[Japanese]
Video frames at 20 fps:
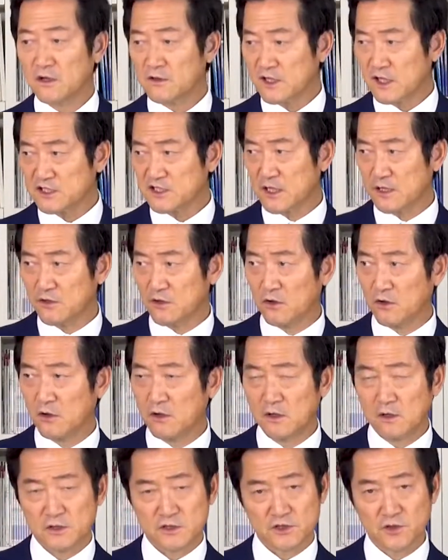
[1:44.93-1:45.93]
他者
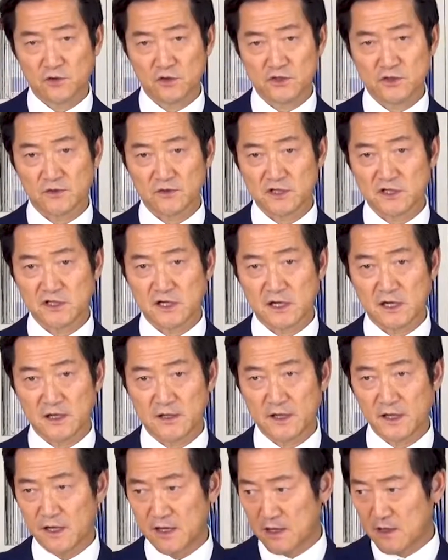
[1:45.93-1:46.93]
の長所力
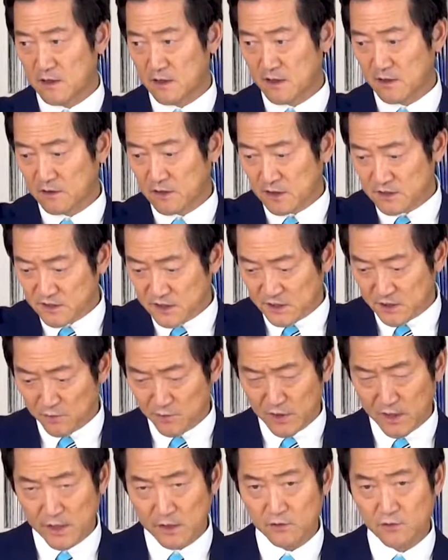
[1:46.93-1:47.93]
で助けて
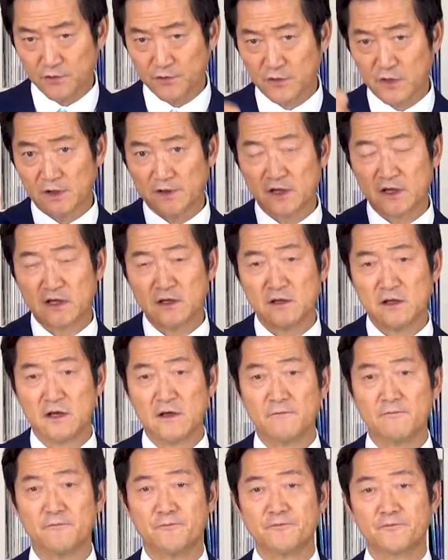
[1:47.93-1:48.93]
もらえることができんねん。